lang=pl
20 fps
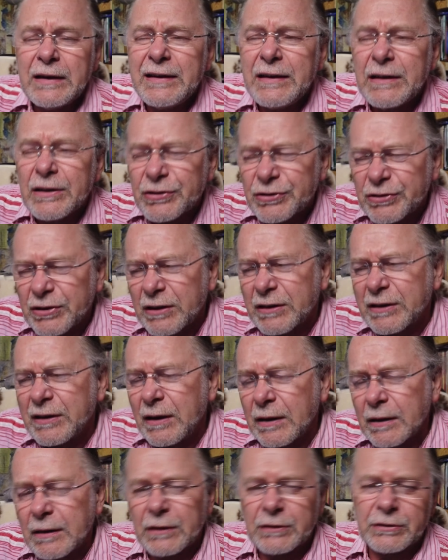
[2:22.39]
I jeszcze
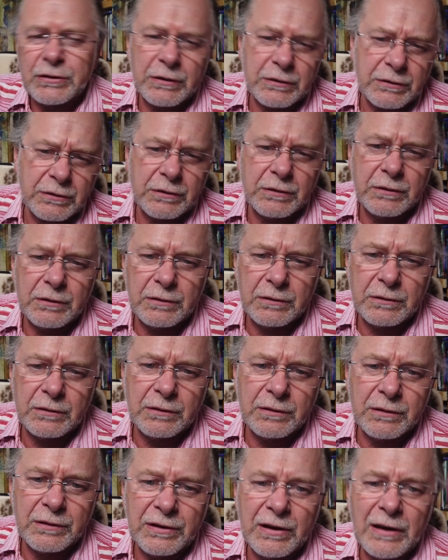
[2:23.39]
kilka rzeczy,
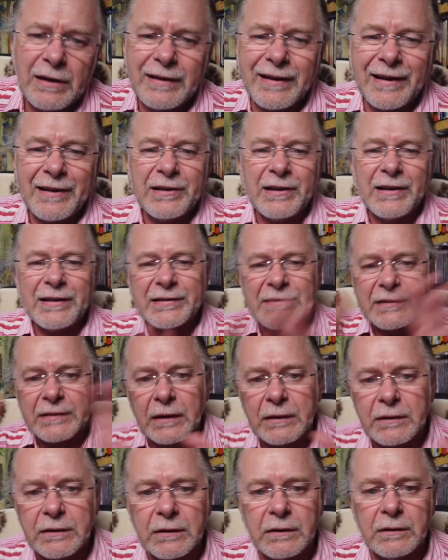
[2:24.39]
kilka jest
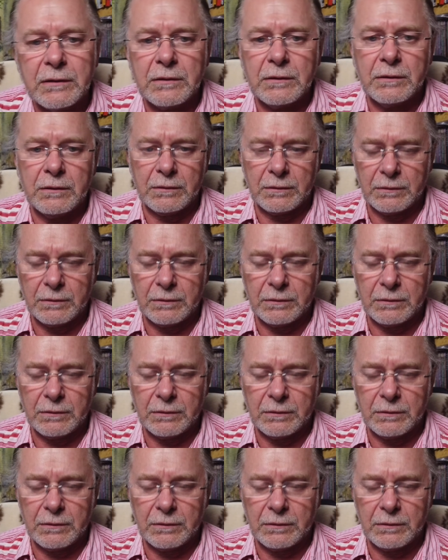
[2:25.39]
takich,